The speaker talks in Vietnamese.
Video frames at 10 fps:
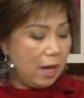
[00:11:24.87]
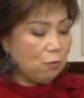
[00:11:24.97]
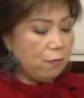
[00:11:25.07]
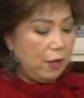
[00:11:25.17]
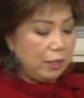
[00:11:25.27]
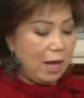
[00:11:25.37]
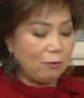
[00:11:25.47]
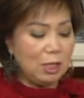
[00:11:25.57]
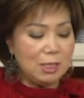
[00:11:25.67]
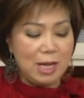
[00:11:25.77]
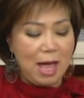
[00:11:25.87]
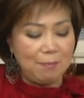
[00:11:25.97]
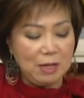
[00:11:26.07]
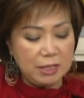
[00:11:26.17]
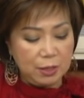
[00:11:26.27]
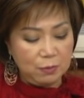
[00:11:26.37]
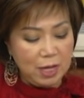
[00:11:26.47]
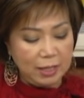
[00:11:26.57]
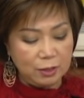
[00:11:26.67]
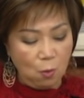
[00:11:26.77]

á quý vị nào thích làm cái kiểu này